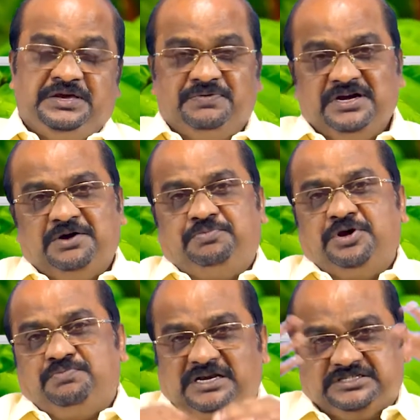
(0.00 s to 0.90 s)
இவங்க
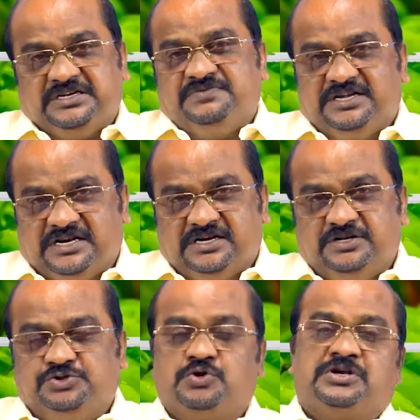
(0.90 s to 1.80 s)
போய் மற்ற
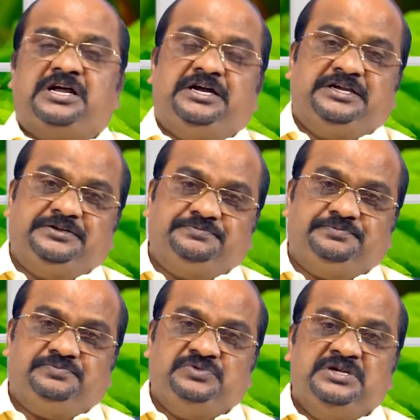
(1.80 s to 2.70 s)
வீரர்களுக்கு சொல்கிறாங்க
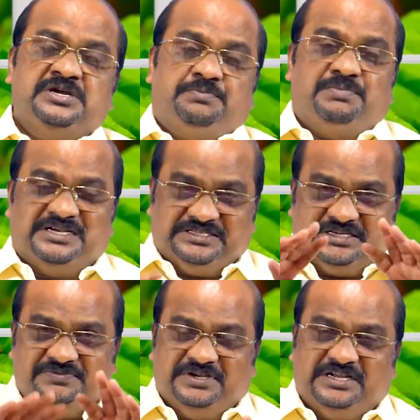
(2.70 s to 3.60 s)
மற்ற
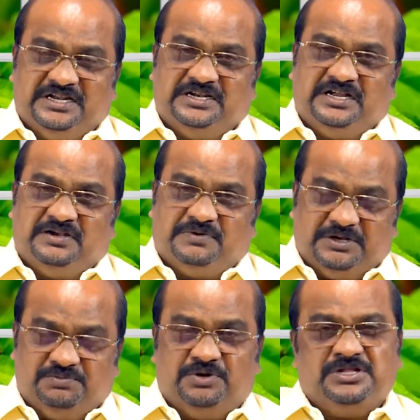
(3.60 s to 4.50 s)
வீரர்கள்
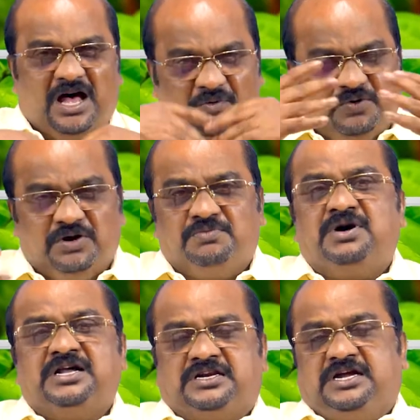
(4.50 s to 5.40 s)
வரும்போது அவங்களும்
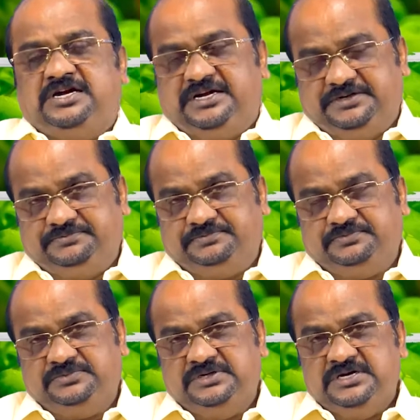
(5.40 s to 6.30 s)
மாறுறாங்க
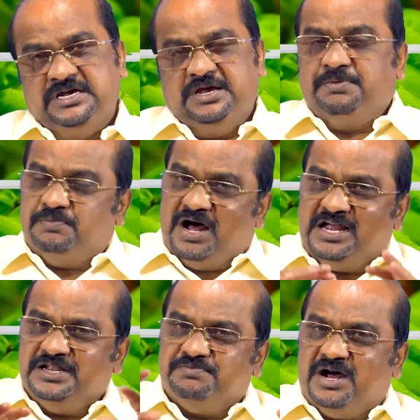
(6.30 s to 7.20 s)
இப்போ
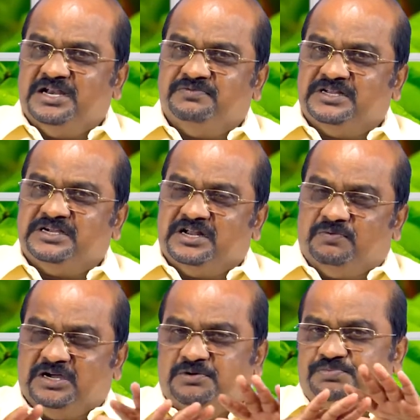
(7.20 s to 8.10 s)
மாறி மாறி வருகிற
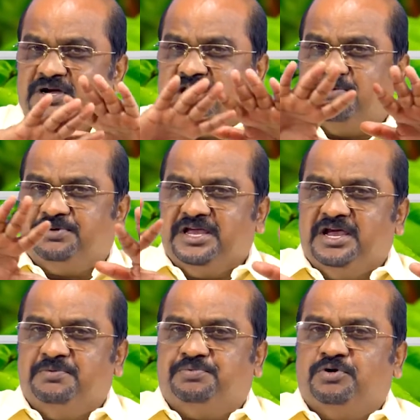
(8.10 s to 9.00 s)
வகுப்புகள்
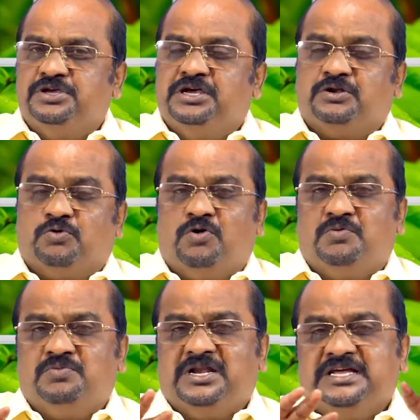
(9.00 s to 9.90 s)
அப்படியே போய்
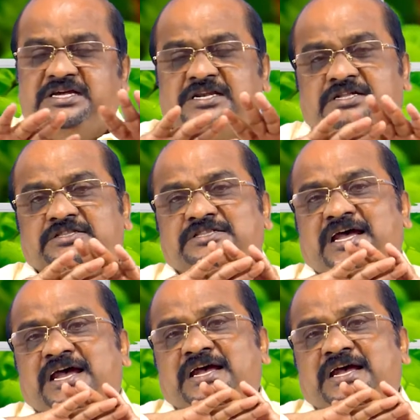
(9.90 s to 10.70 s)
ரோமில் இருந்த